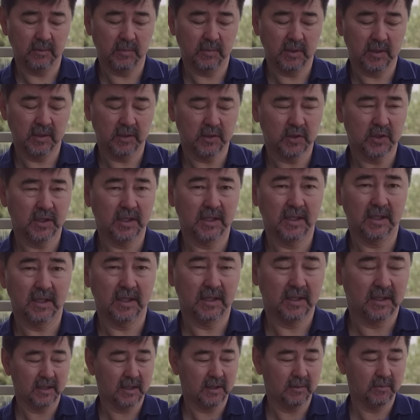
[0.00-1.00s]

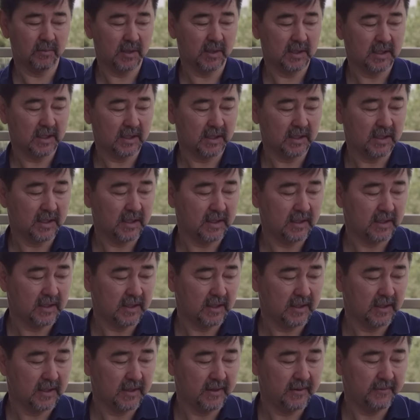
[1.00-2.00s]
омоложения там, и так далее, и
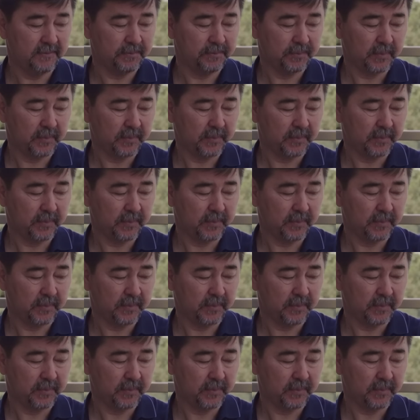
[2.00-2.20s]
так далее.